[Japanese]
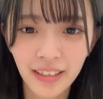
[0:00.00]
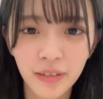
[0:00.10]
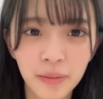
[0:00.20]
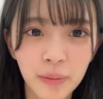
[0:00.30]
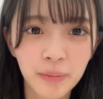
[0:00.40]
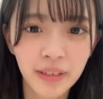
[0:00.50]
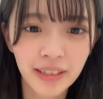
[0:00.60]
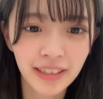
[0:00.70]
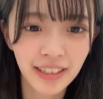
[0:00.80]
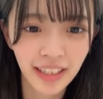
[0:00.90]
ランキング見
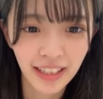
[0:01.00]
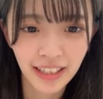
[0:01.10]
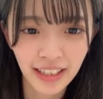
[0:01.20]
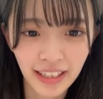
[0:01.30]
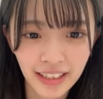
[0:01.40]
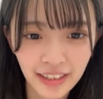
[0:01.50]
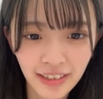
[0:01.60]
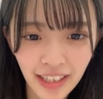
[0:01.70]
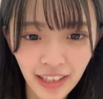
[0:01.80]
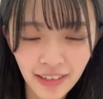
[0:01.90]
ます、
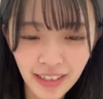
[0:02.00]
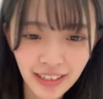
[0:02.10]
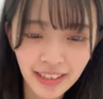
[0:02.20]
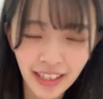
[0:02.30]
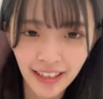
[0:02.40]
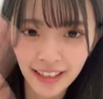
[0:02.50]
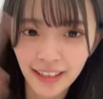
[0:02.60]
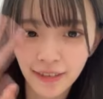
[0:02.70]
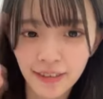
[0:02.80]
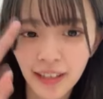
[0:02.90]
えー、13吉和さん
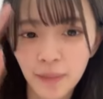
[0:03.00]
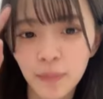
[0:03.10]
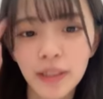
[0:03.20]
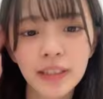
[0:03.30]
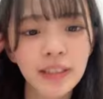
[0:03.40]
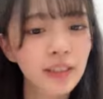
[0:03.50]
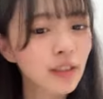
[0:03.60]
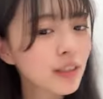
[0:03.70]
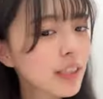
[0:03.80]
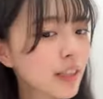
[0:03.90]
ありがとうございます
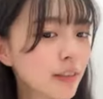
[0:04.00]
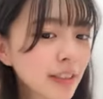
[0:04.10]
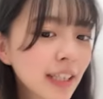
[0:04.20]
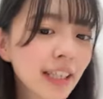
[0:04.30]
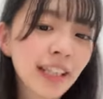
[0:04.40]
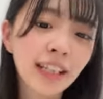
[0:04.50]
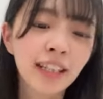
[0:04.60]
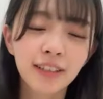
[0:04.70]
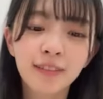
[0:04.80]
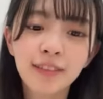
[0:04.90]
12よさん
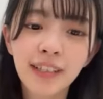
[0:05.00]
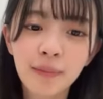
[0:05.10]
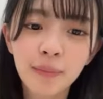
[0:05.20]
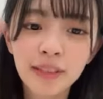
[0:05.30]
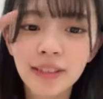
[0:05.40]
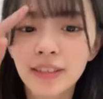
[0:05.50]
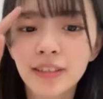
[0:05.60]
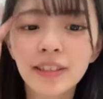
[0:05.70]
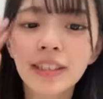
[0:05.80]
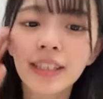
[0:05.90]
ありがとうございま
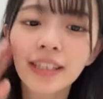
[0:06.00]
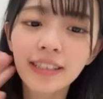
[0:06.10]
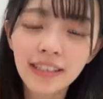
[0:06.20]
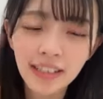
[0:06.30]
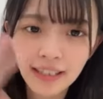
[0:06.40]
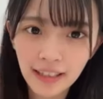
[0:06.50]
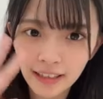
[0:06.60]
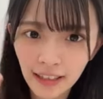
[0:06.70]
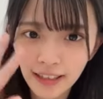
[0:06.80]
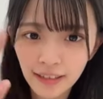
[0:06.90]
す11吉田
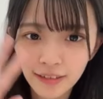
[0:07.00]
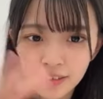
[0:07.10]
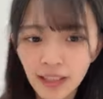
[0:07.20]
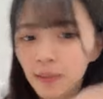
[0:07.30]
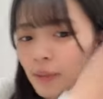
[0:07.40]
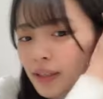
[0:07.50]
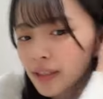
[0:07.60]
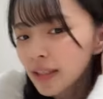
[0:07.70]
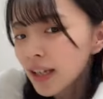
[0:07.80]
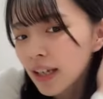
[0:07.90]
さんありがとうござい
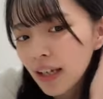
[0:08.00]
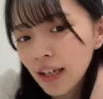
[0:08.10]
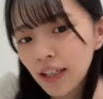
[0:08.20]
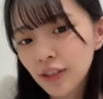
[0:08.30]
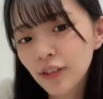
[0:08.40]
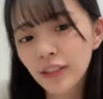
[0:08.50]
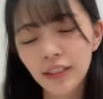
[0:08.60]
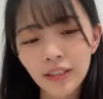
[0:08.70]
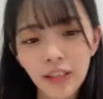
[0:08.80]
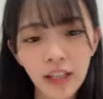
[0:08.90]
ます、えー、
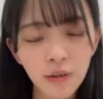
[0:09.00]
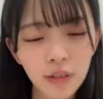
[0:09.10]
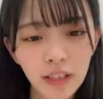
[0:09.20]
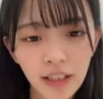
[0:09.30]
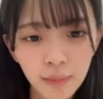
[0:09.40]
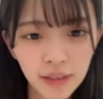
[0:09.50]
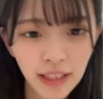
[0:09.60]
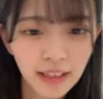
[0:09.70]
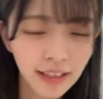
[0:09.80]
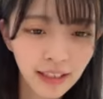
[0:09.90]
10位、えー、大きな
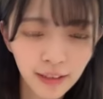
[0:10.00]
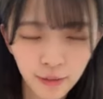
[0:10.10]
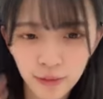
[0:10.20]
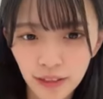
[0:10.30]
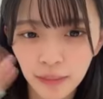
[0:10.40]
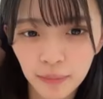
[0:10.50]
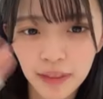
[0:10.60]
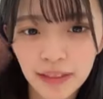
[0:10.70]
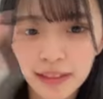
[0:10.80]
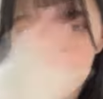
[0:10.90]
むさんありがとうござ
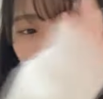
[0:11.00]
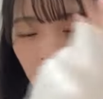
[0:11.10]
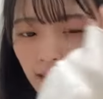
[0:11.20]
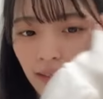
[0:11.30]
います、